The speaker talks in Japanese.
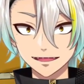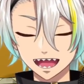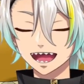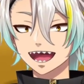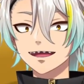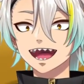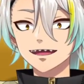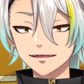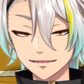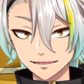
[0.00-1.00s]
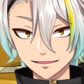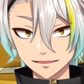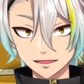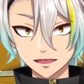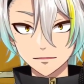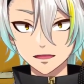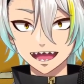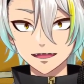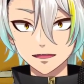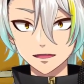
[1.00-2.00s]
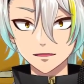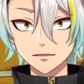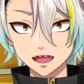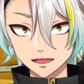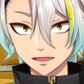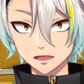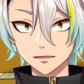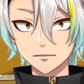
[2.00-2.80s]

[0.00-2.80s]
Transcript: なんて鼻が高いです。私はね、素晴らしい。